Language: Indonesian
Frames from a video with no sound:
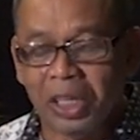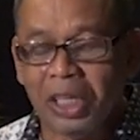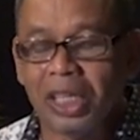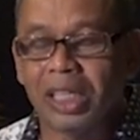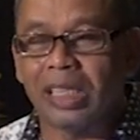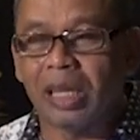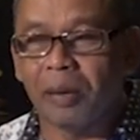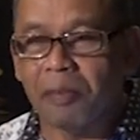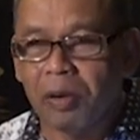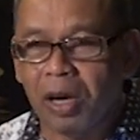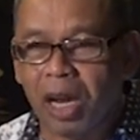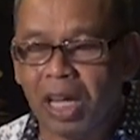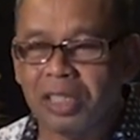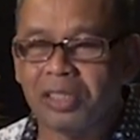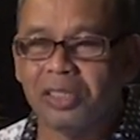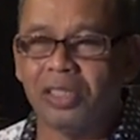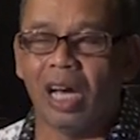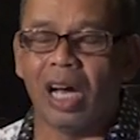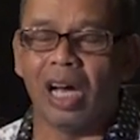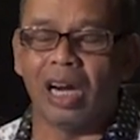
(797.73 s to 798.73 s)
kita
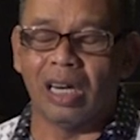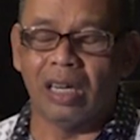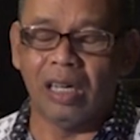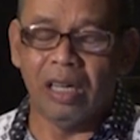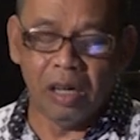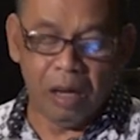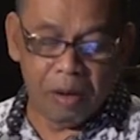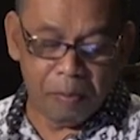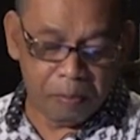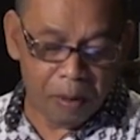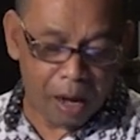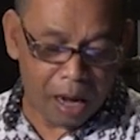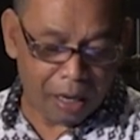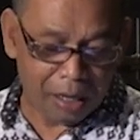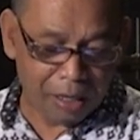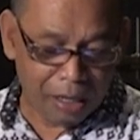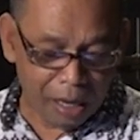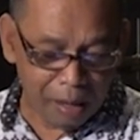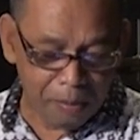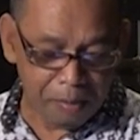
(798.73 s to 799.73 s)
belajar
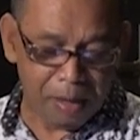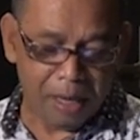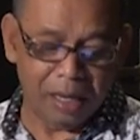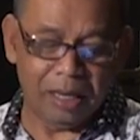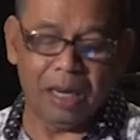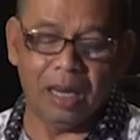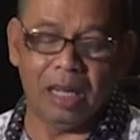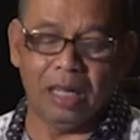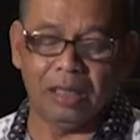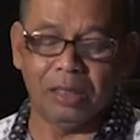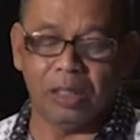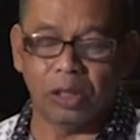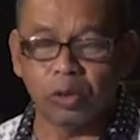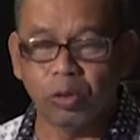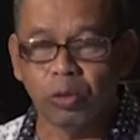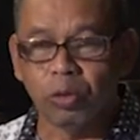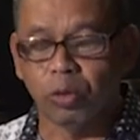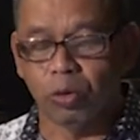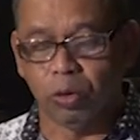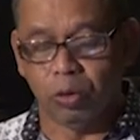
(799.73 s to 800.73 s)
bagaimana
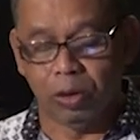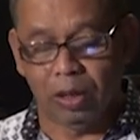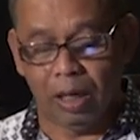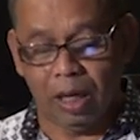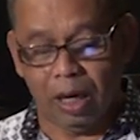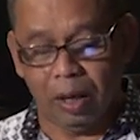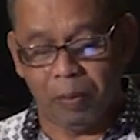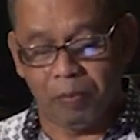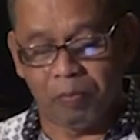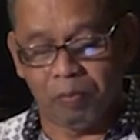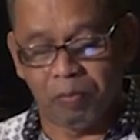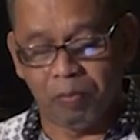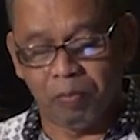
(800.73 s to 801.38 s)
sesungguhnya